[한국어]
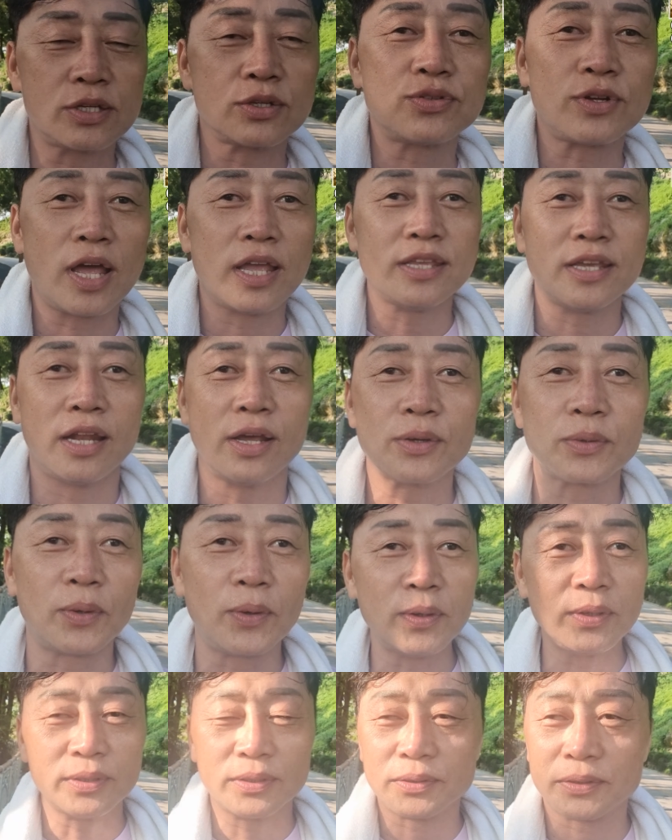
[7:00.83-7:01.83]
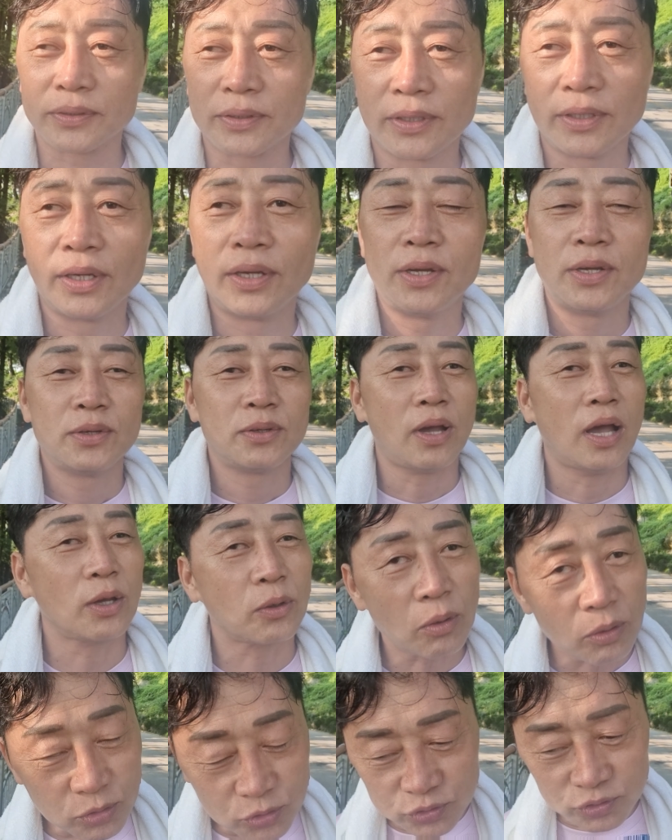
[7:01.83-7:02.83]
술 한잔 하고, 아,
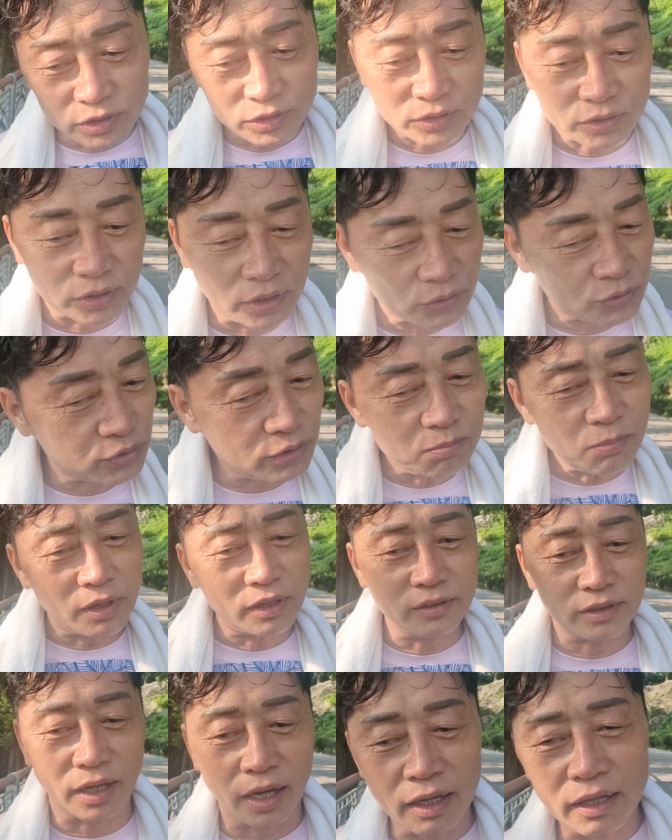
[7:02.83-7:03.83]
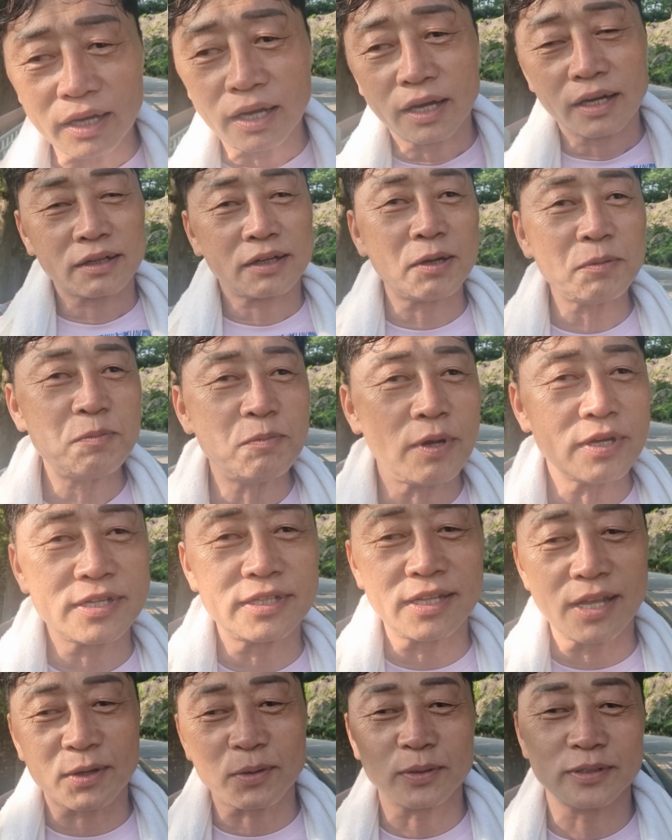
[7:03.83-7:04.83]
꼭 술이 그때 술 먹었나 커피
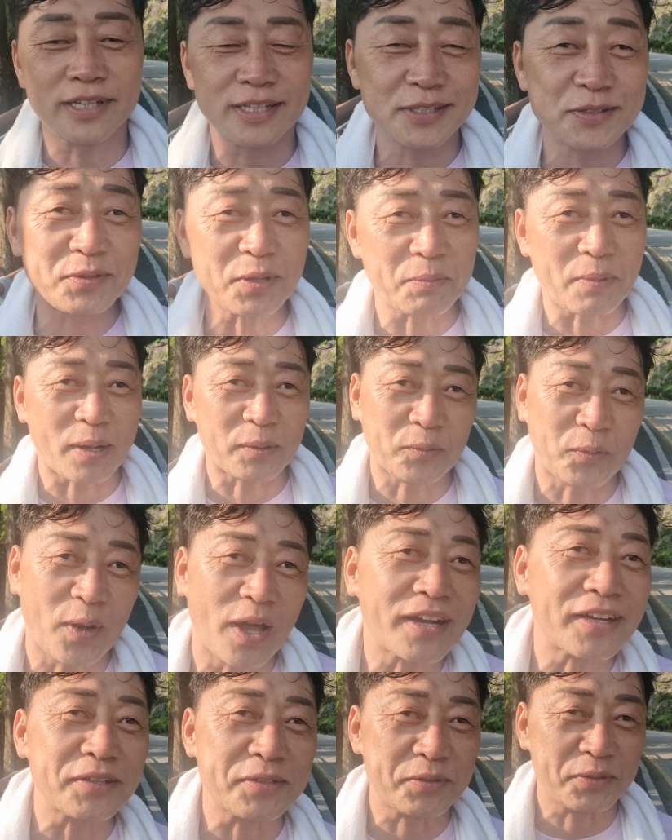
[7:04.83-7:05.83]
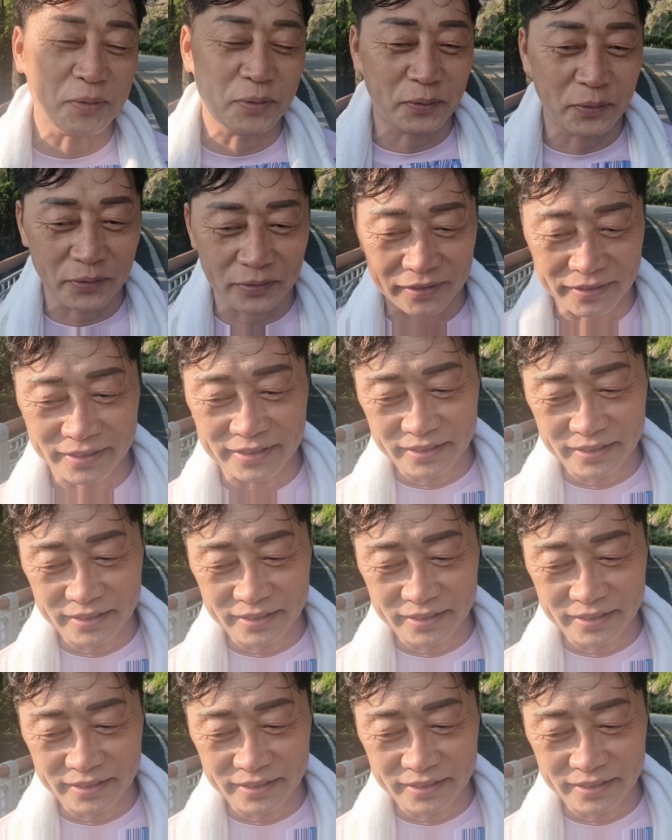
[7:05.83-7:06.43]
마셨나 이제 친구들 막 놀았거든요.